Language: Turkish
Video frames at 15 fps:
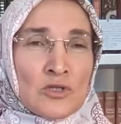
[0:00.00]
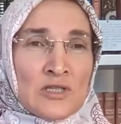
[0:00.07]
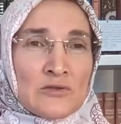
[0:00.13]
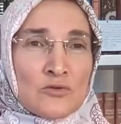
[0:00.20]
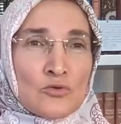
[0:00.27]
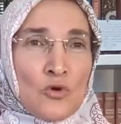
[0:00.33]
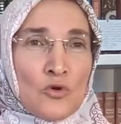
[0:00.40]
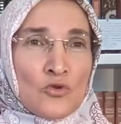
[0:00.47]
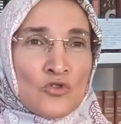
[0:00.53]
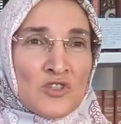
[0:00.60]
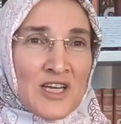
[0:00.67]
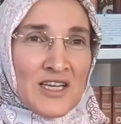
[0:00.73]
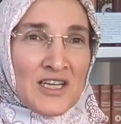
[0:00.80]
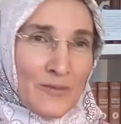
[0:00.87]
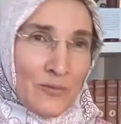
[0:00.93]

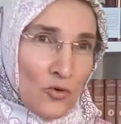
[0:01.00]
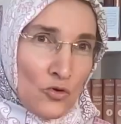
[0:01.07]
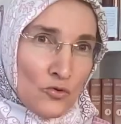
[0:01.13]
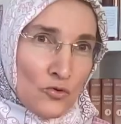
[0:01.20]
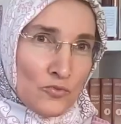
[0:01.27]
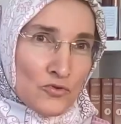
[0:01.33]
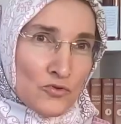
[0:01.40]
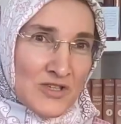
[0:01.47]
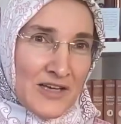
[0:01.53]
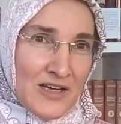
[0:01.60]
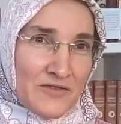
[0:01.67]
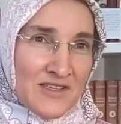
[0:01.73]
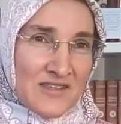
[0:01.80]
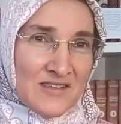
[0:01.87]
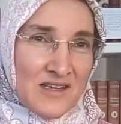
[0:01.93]
90'a e, bölüp
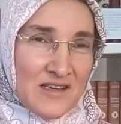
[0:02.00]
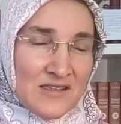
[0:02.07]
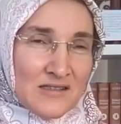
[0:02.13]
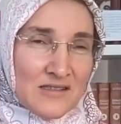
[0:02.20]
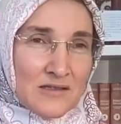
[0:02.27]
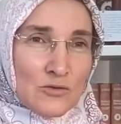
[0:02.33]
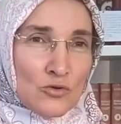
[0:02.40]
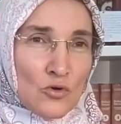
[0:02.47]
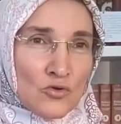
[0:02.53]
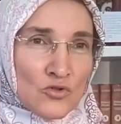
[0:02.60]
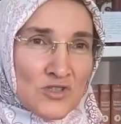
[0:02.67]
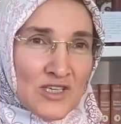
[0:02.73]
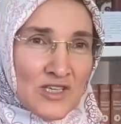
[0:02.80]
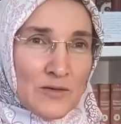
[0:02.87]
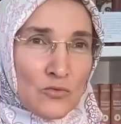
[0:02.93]
sayfa sayısını
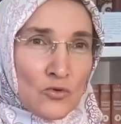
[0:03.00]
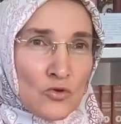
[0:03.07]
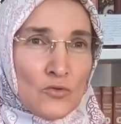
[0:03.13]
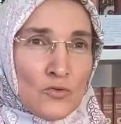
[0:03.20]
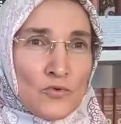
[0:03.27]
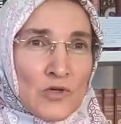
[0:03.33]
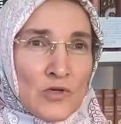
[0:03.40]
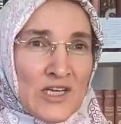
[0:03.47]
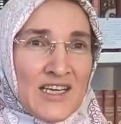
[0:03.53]
90'a bölüp